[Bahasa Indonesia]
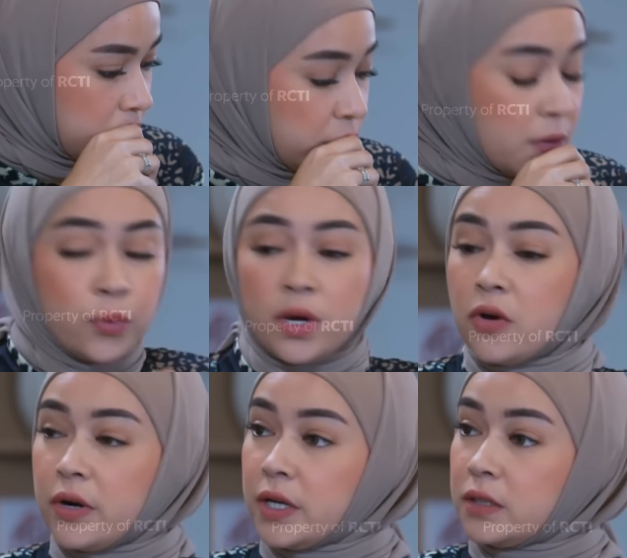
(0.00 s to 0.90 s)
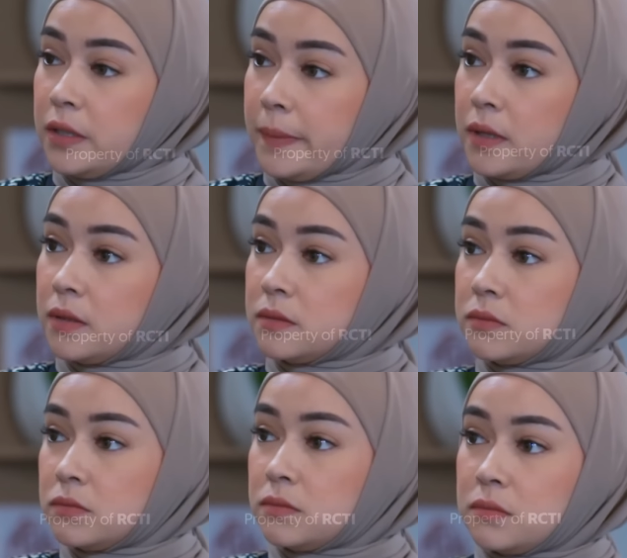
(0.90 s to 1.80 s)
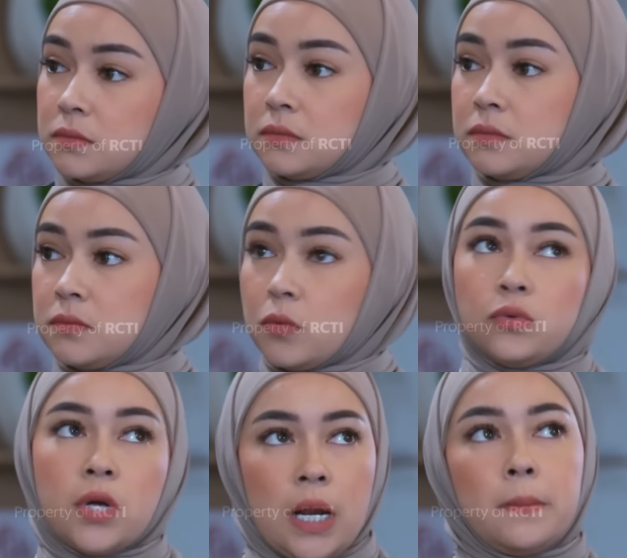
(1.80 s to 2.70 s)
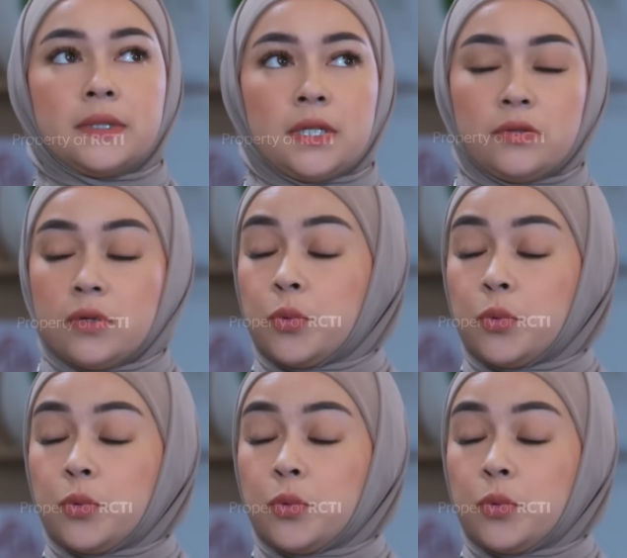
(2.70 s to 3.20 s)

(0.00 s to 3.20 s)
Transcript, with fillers: Udah pulang orangnya tadi, Pak? Udah lama tadi udah